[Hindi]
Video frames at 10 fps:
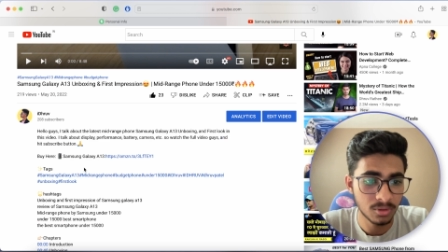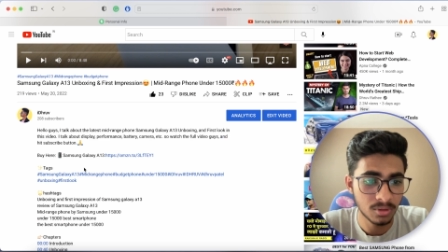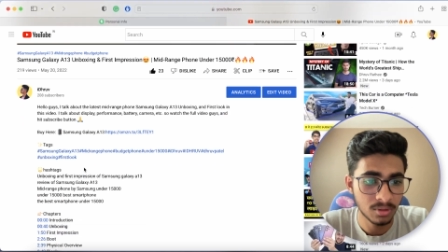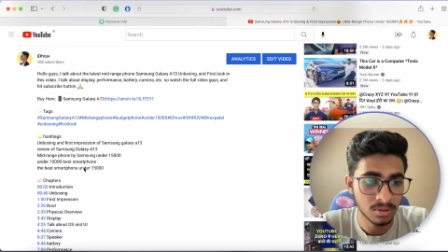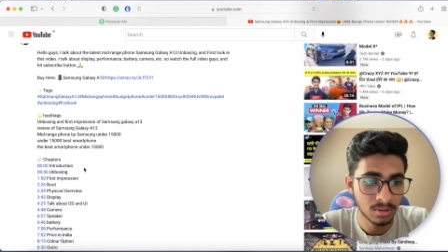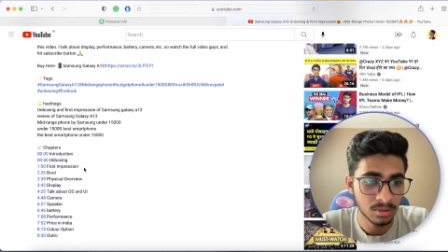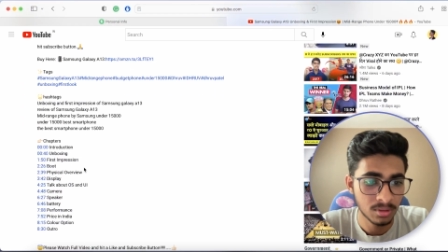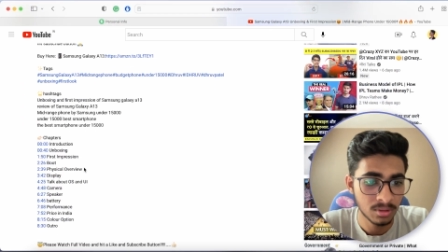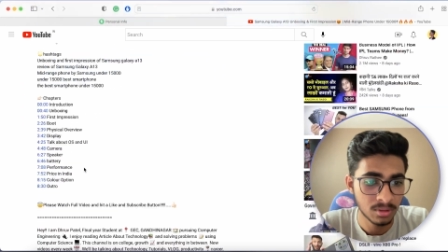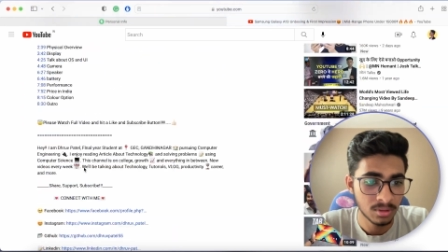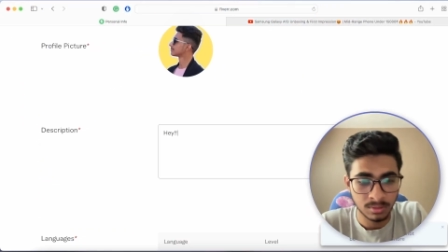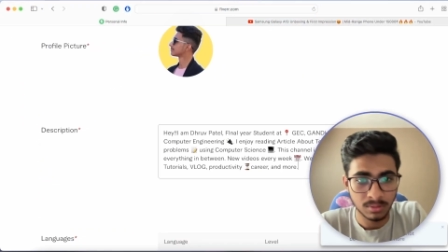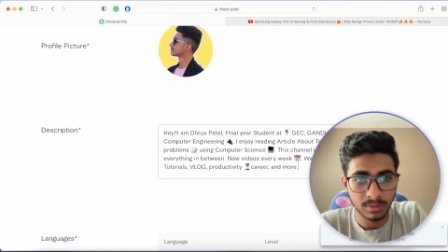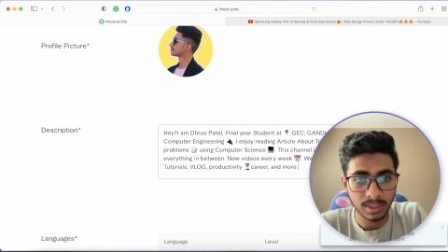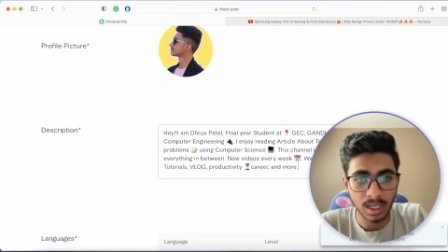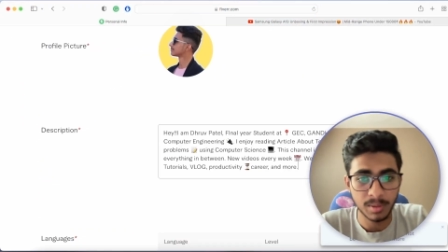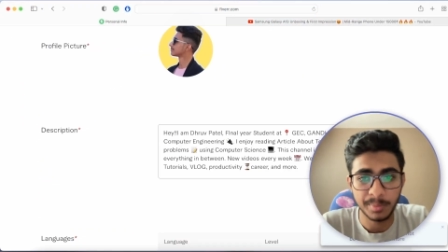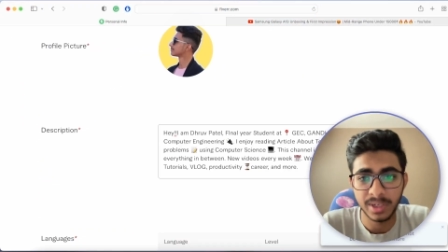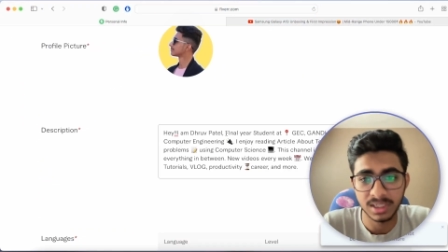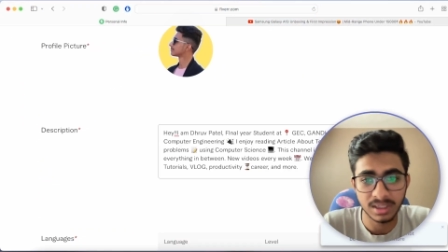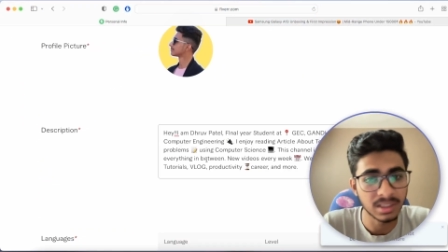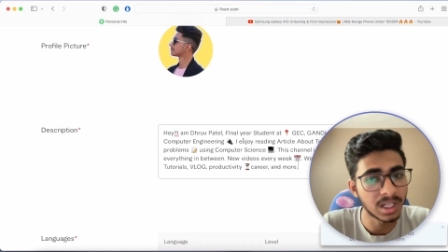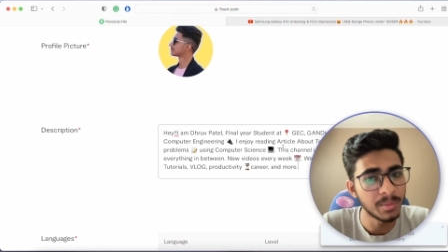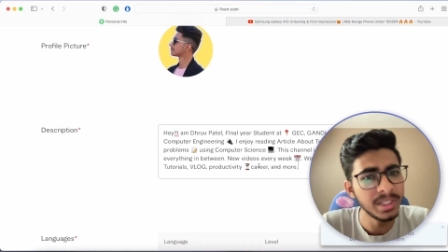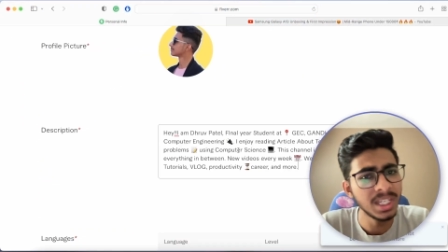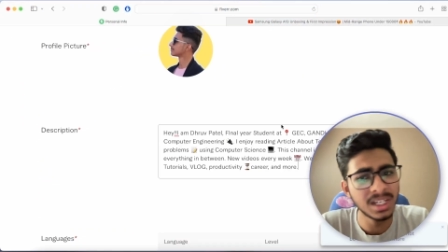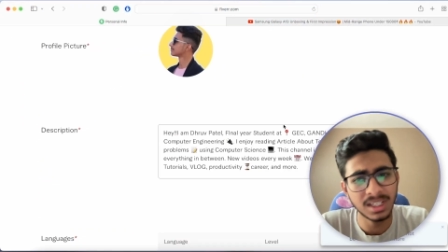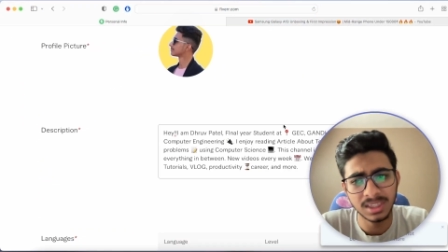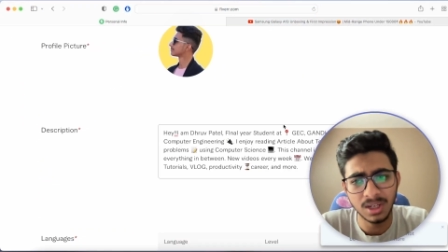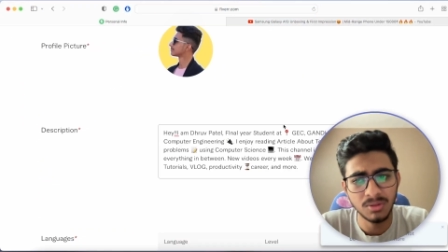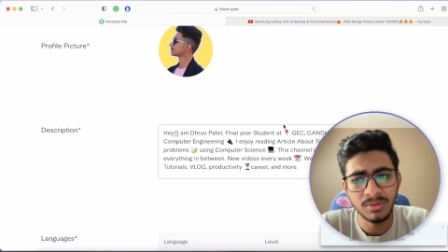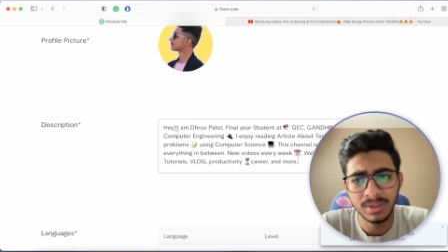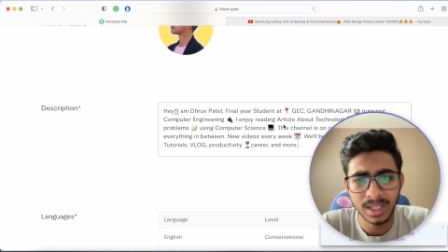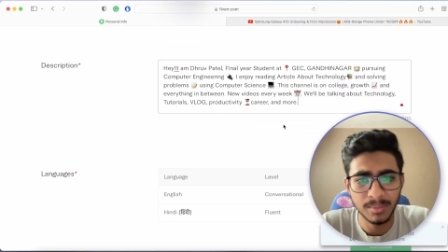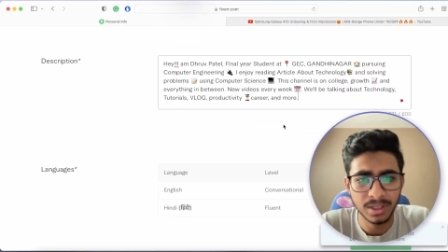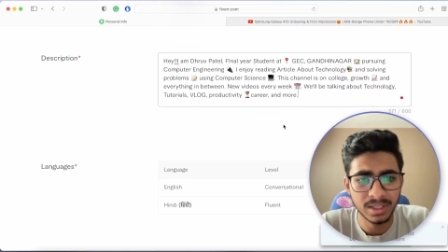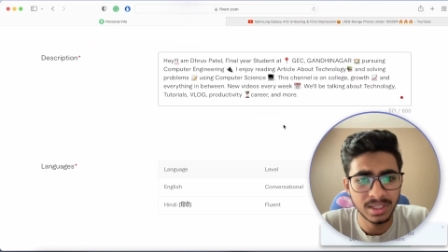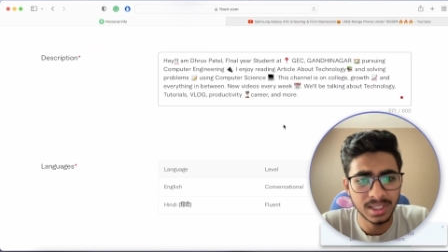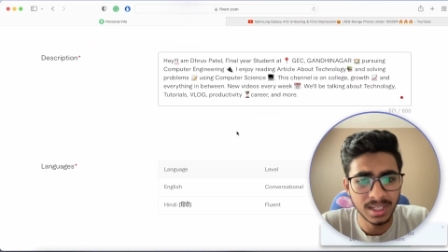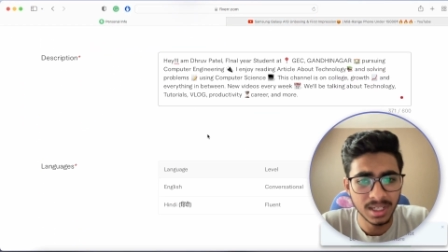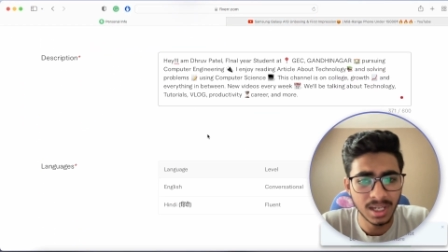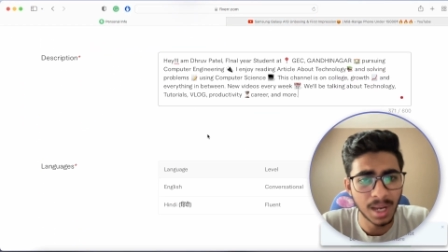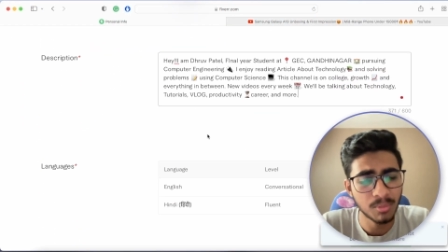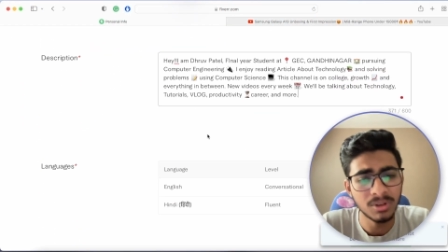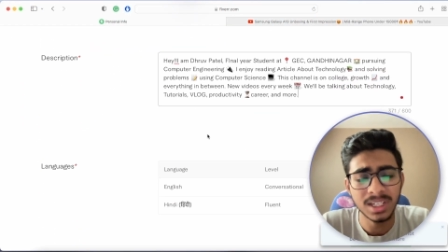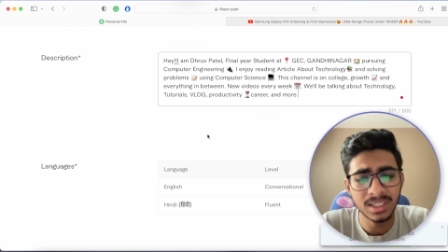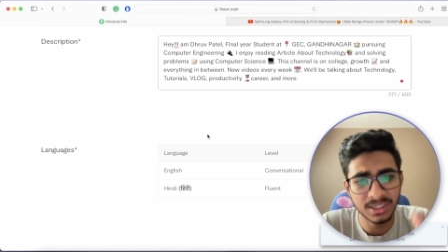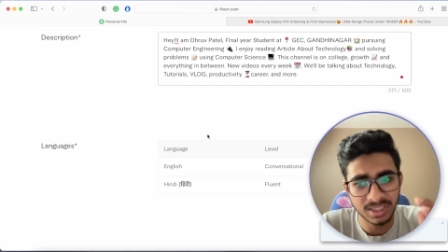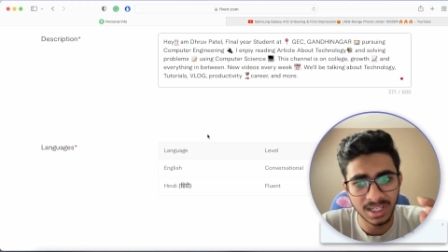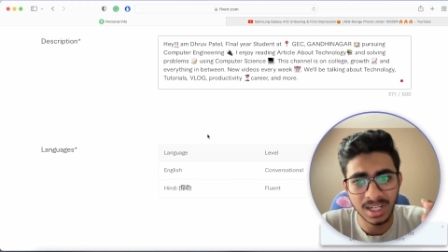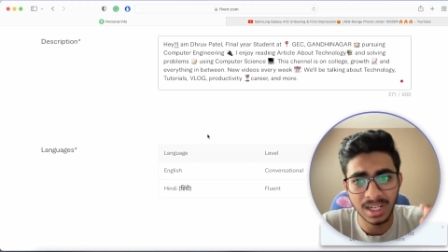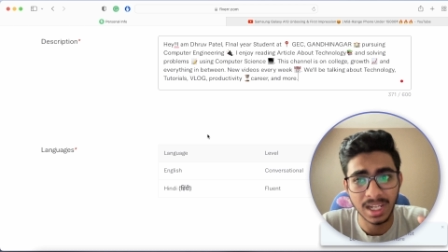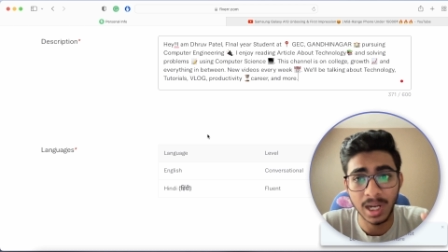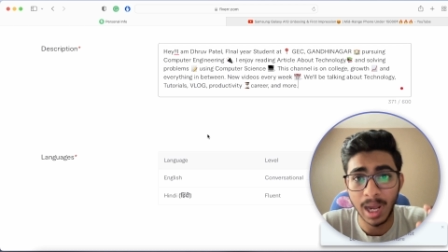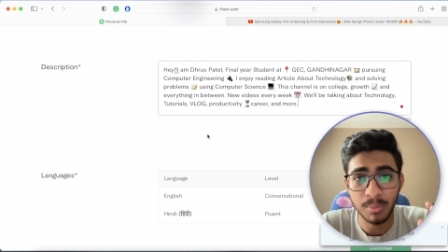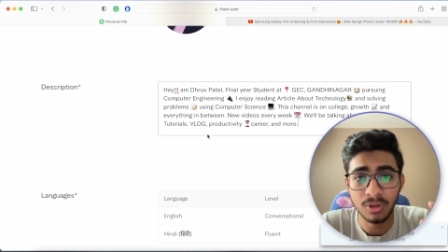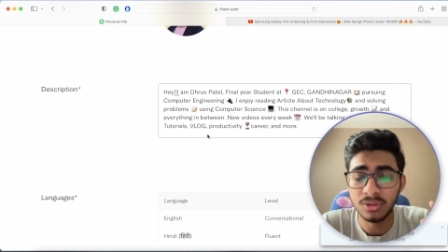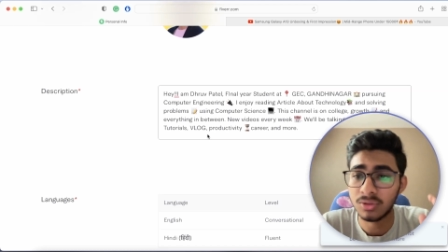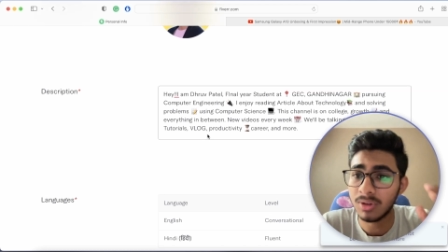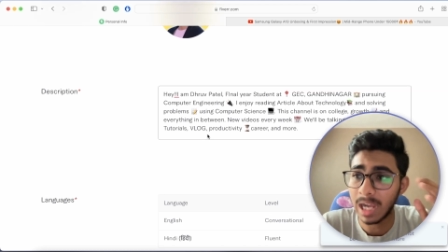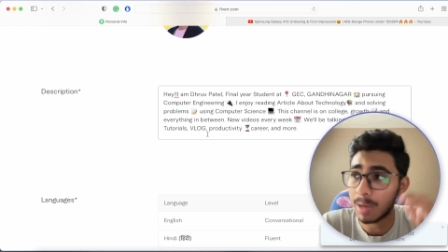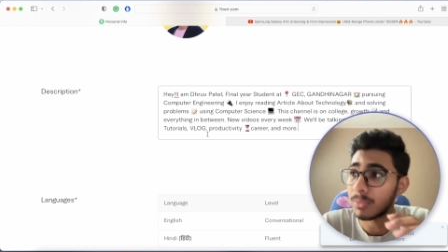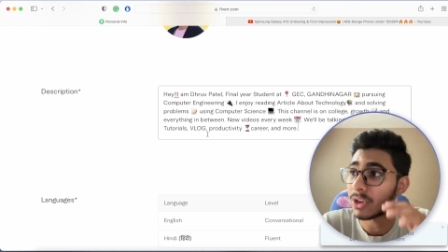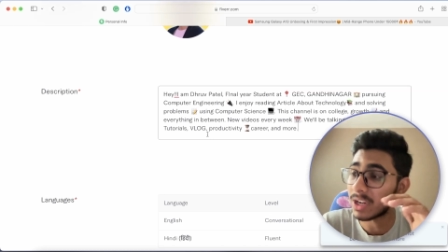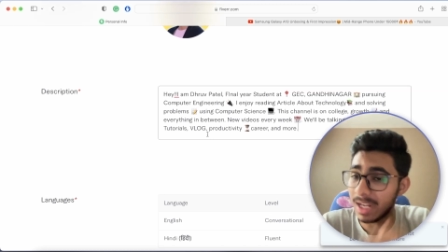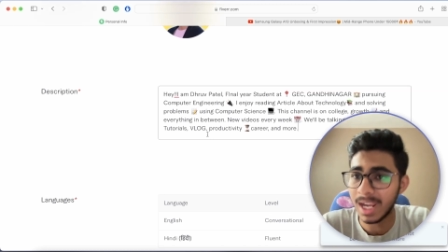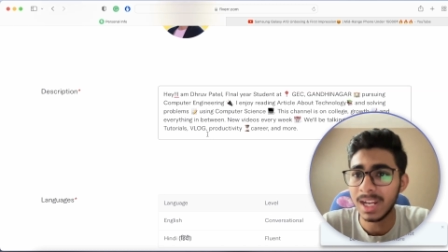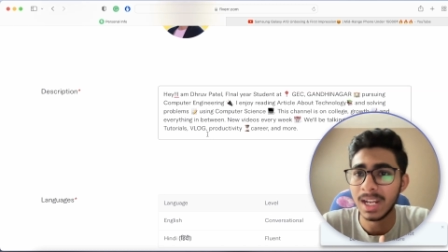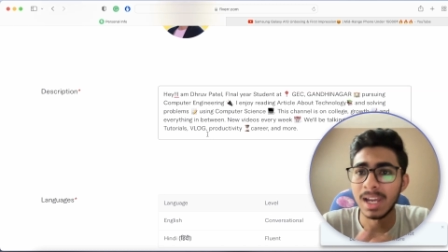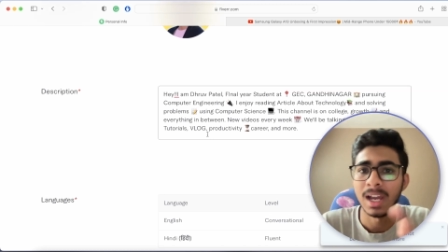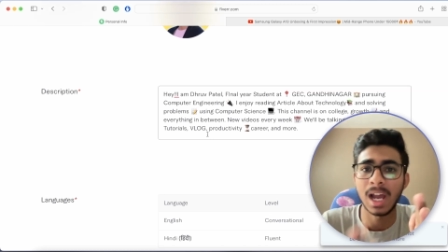को और यहाँ पे पेस्ट कर दिया अभी ये रखता हूँ टेम्पररी ठीक है आपको लेकिन अच्छा डालना है आपको जो काम करना है ना